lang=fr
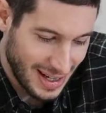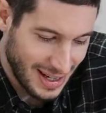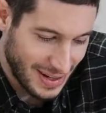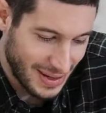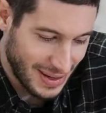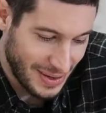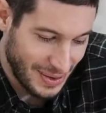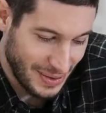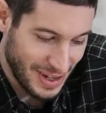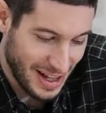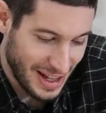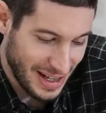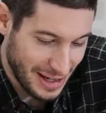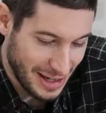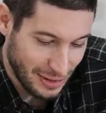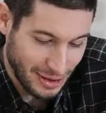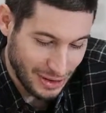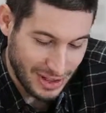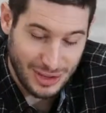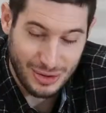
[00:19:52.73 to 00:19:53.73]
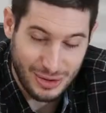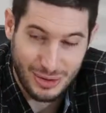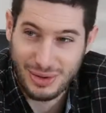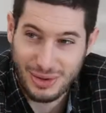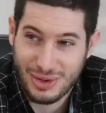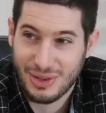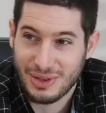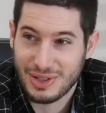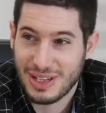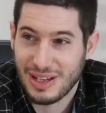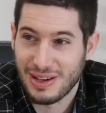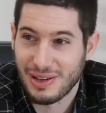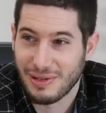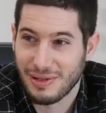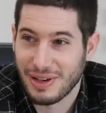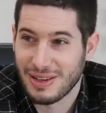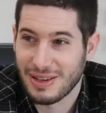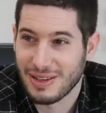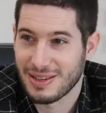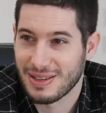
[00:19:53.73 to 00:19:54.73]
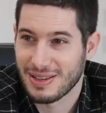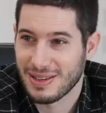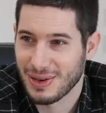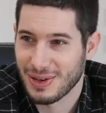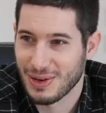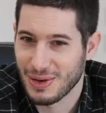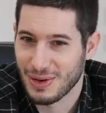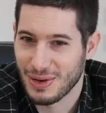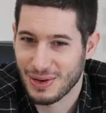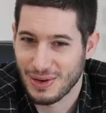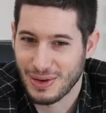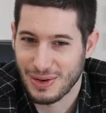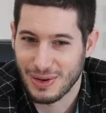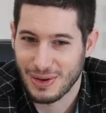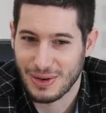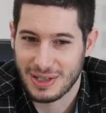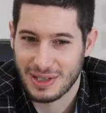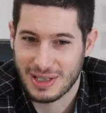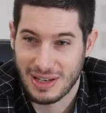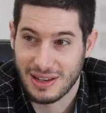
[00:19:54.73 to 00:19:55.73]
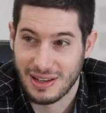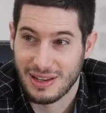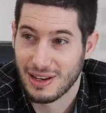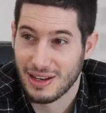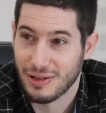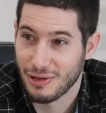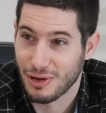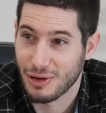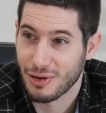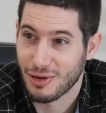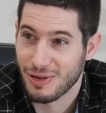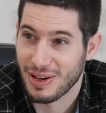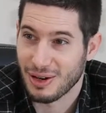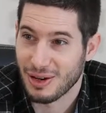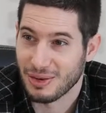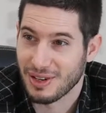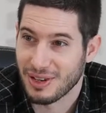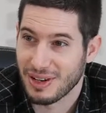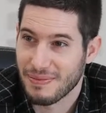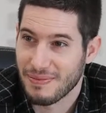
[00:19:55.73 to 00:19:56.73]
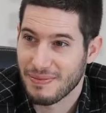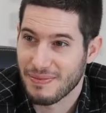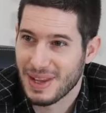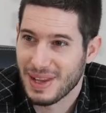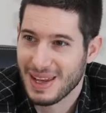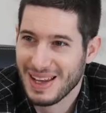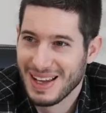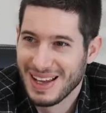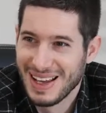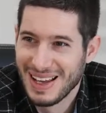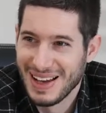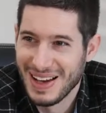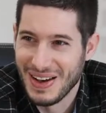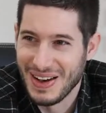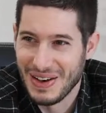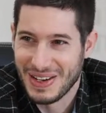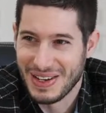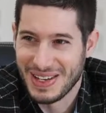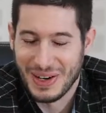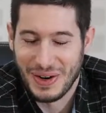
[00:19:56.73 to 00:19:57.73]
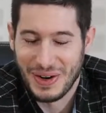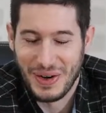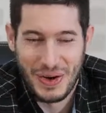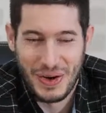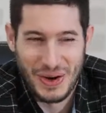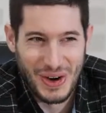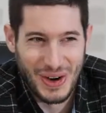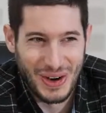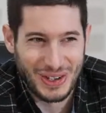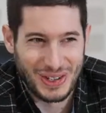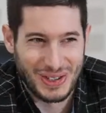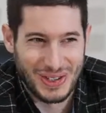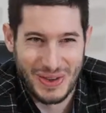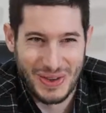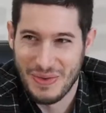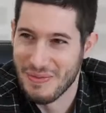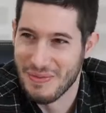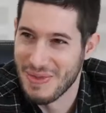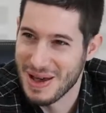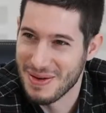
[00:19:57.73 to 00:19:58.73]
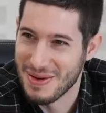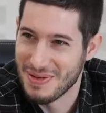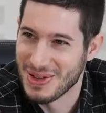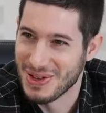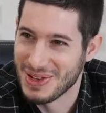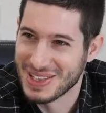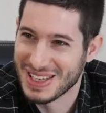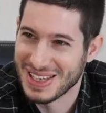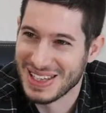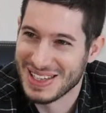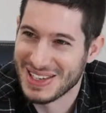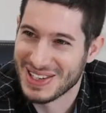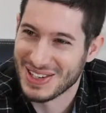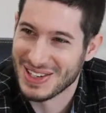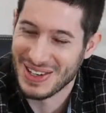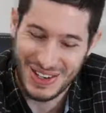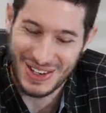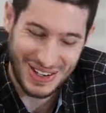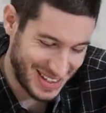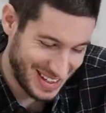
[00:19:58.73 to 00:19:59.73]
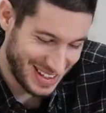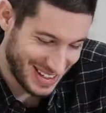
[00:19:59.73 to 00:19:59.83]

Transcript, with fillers: on a un avantage concurrentiel, en fait. C'est que c'est le téléphone de Valentin. Ah. qui regorge de mèmes, de screenshots et